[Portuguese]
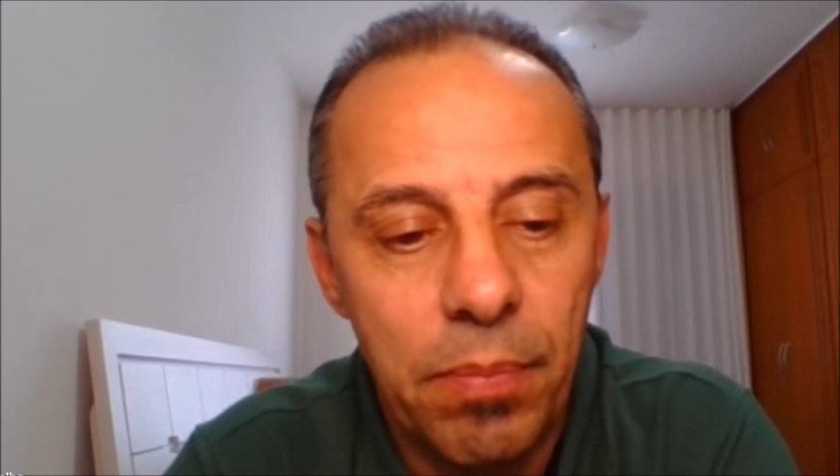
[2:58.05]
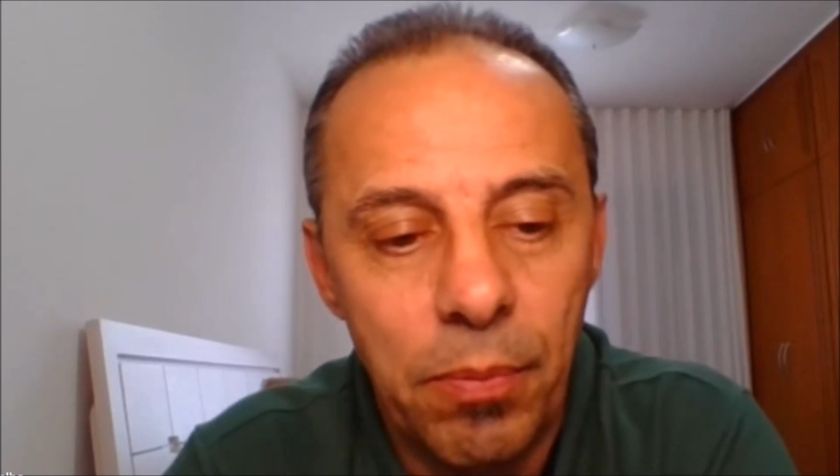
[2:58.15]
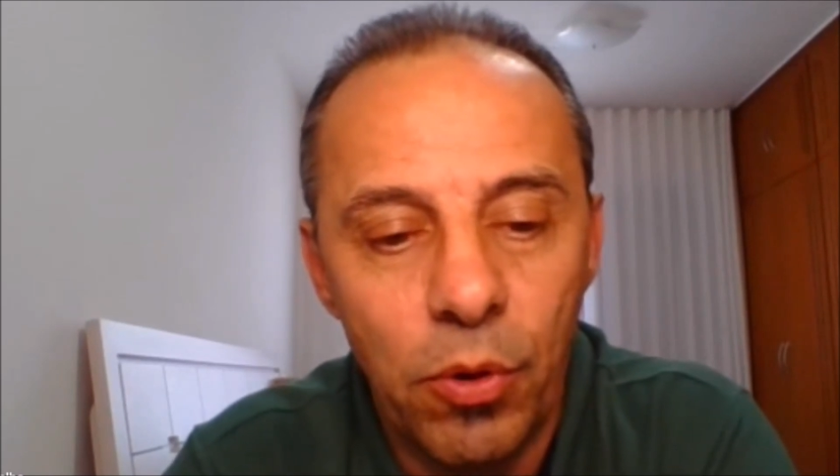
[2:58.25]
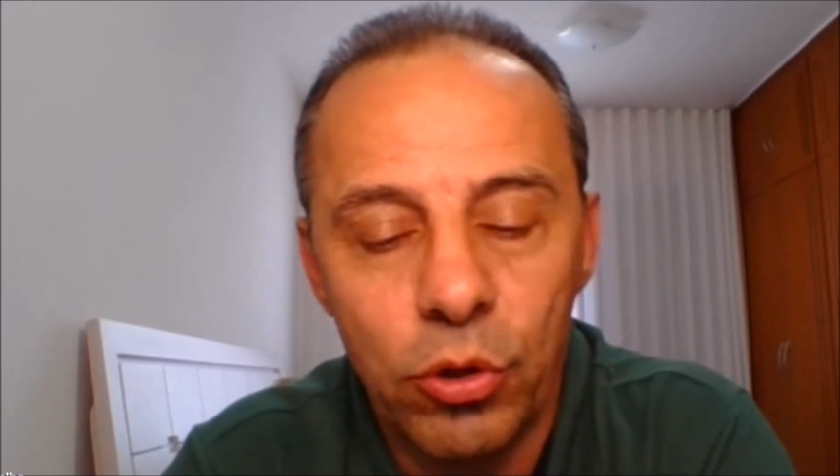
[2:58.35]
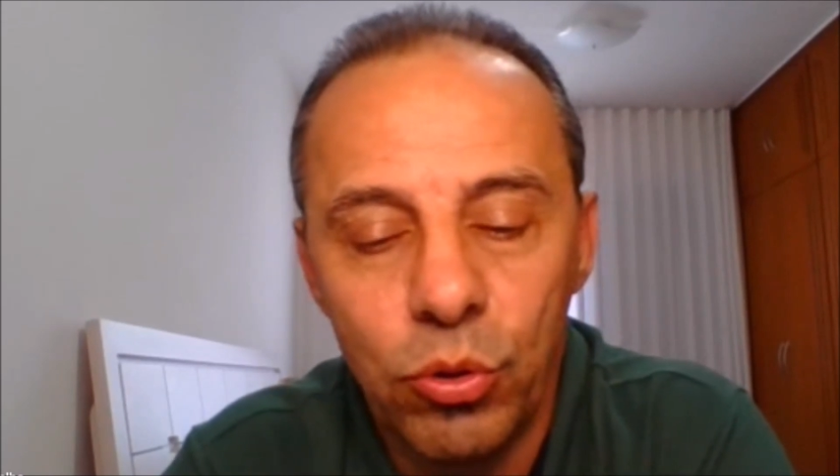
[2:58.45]

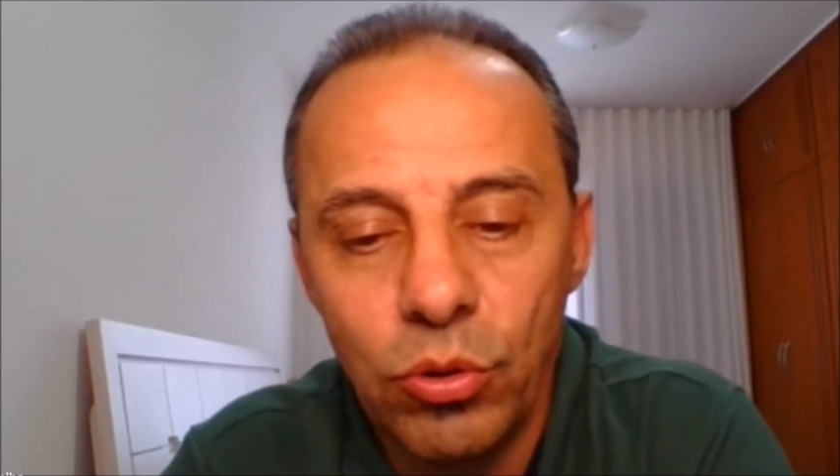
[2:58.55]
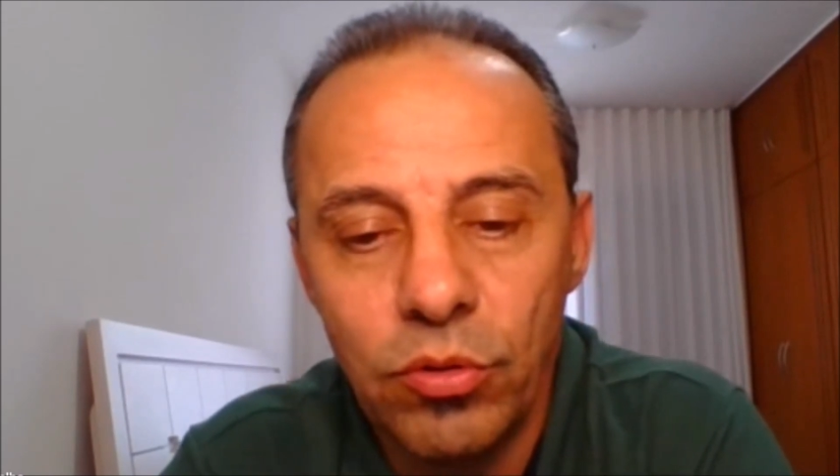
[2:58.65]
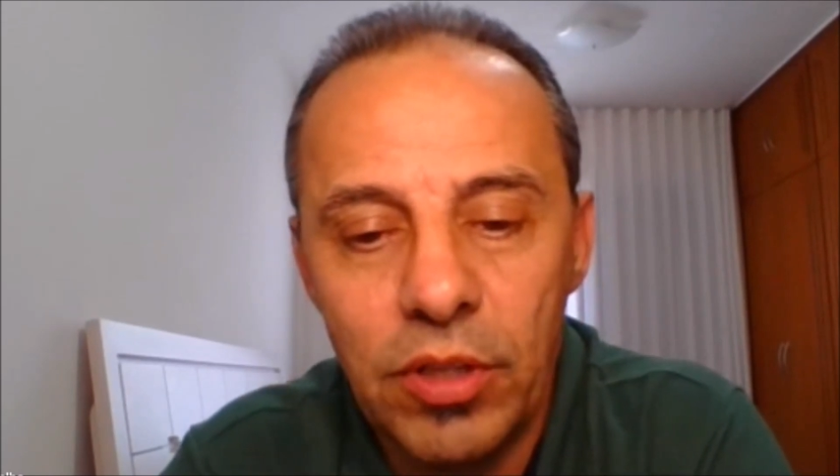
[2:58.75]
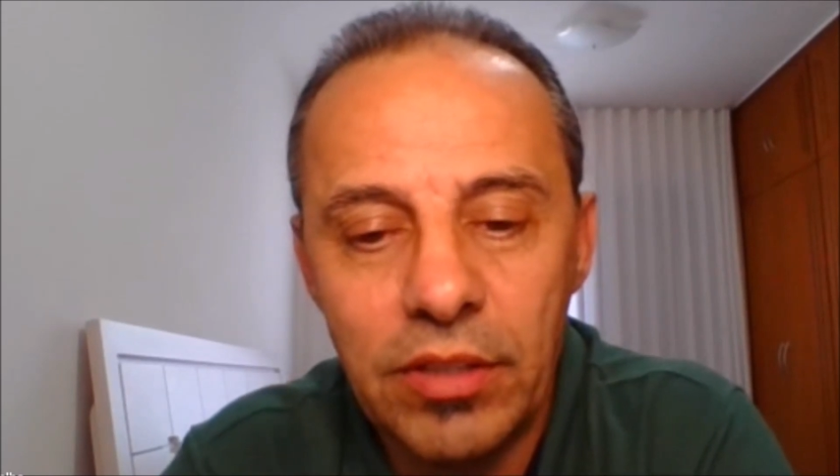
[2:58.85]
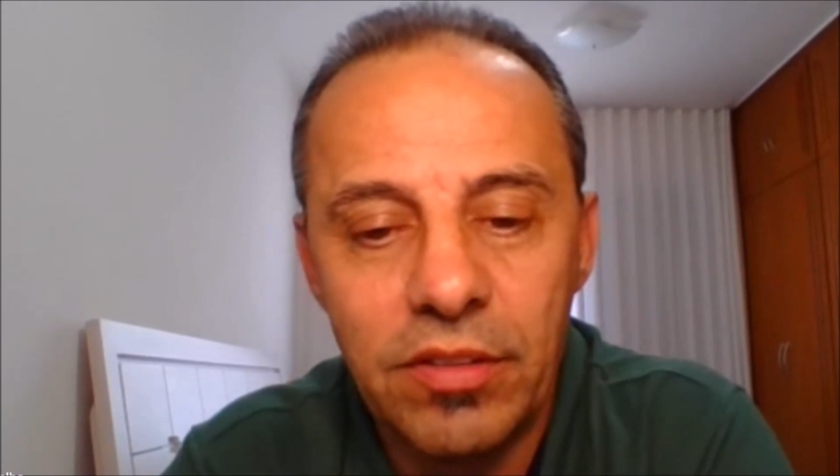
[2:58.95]
Por Sim.
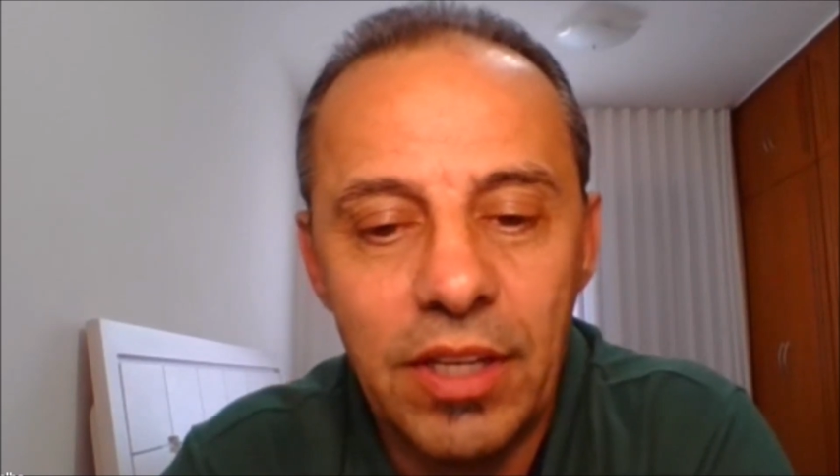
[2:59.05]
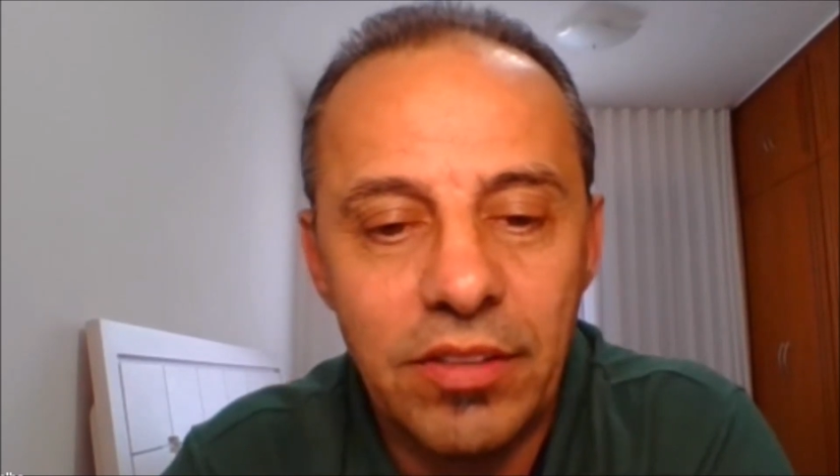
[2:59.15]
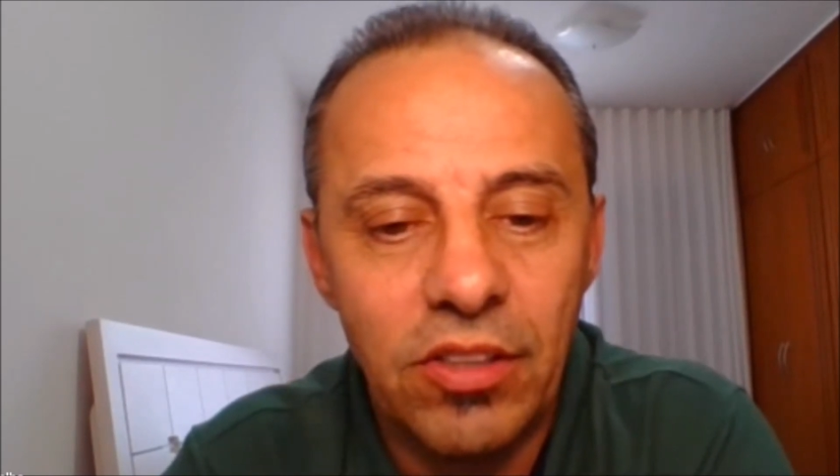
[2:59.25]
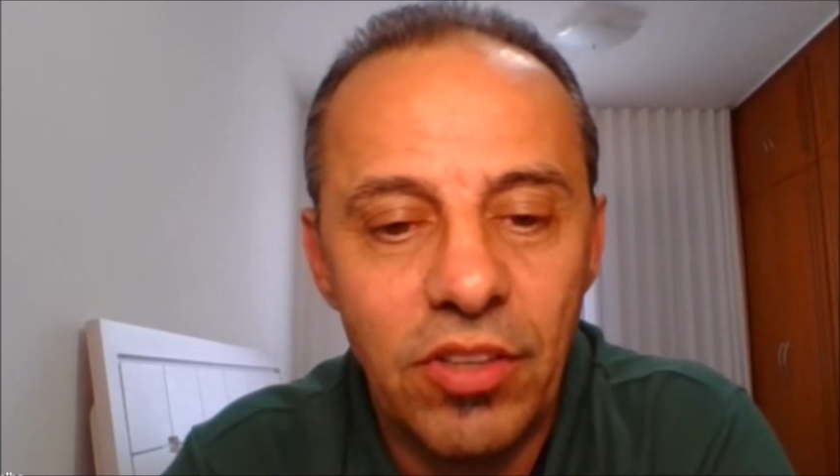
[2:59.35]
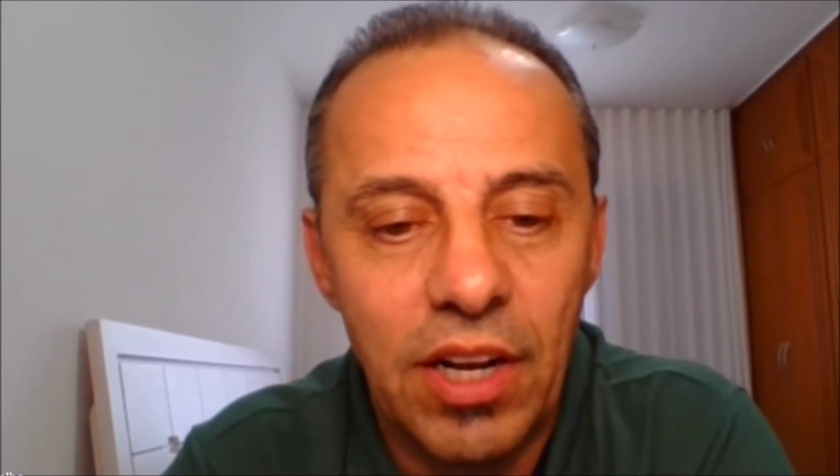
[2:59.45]
todos esses
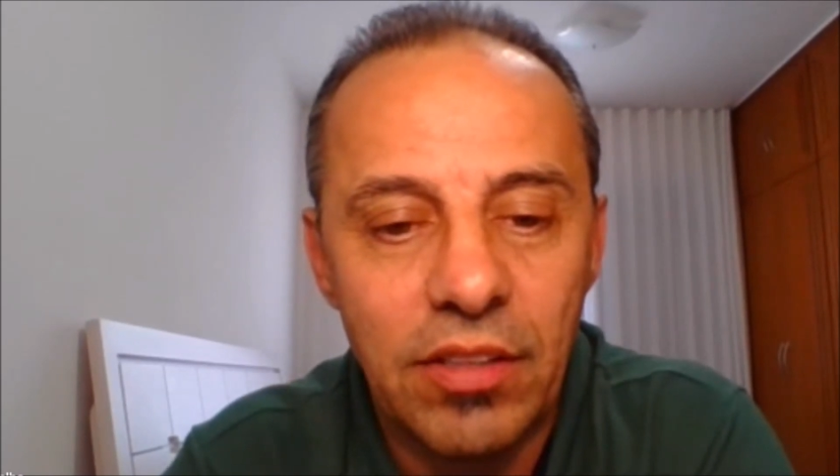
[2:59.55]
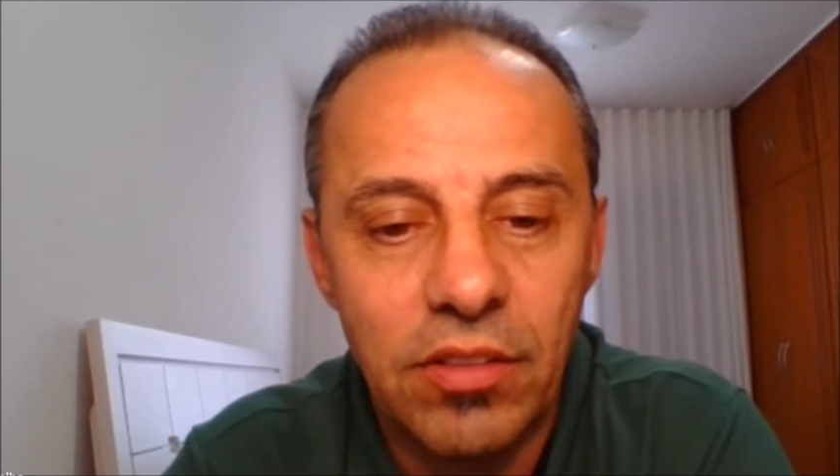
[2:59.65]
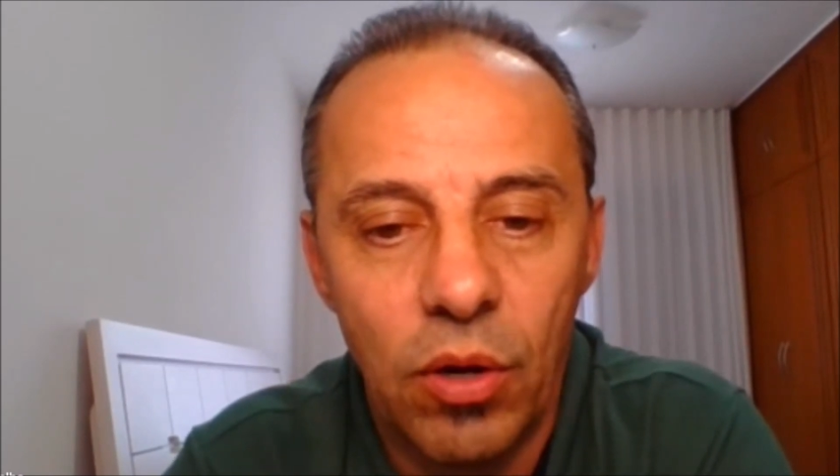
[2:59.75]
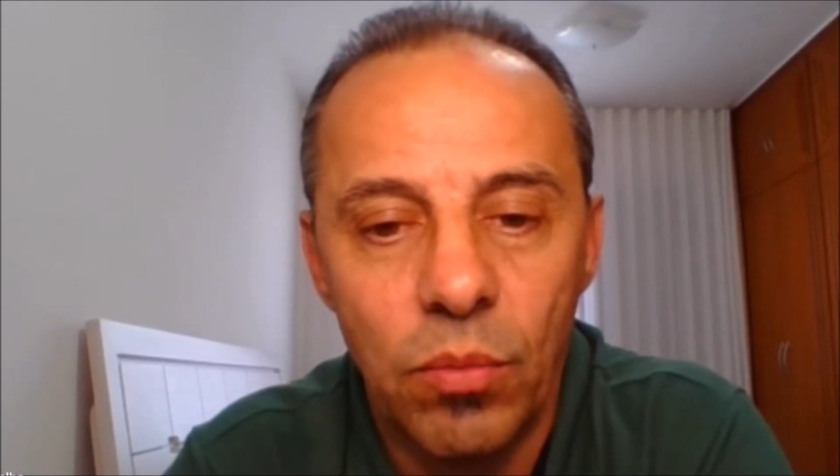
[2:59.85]
dessa geração.